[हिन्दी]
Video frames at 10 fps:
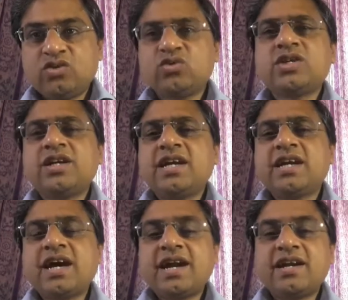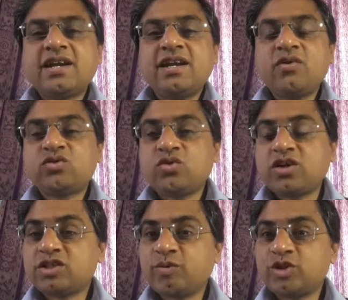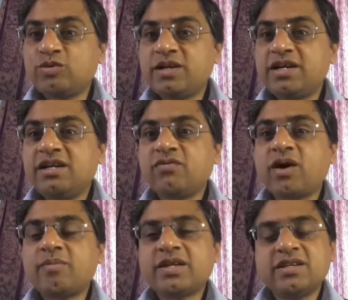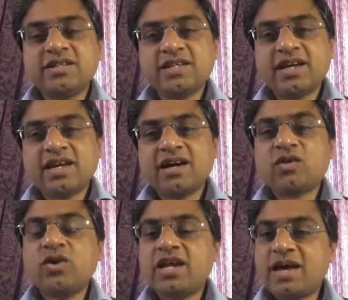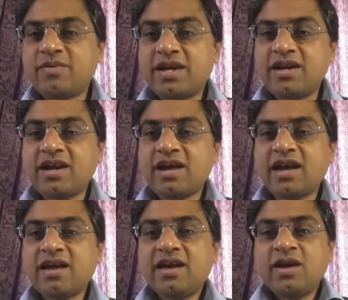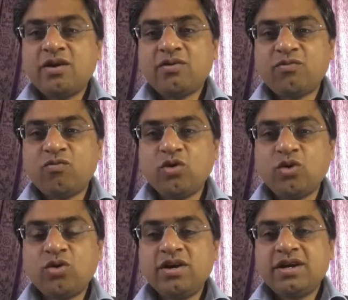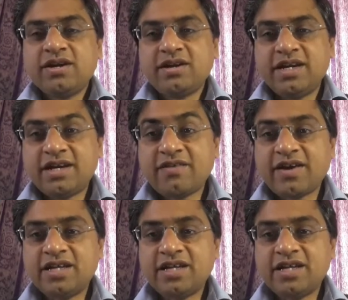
तो उसे डेटा एंट्री उसको रिस्पॉन्सिबिलिटी वहाँ पर दे दी जाएगी अगर कोई लाइब्रेरियन है वो डेटा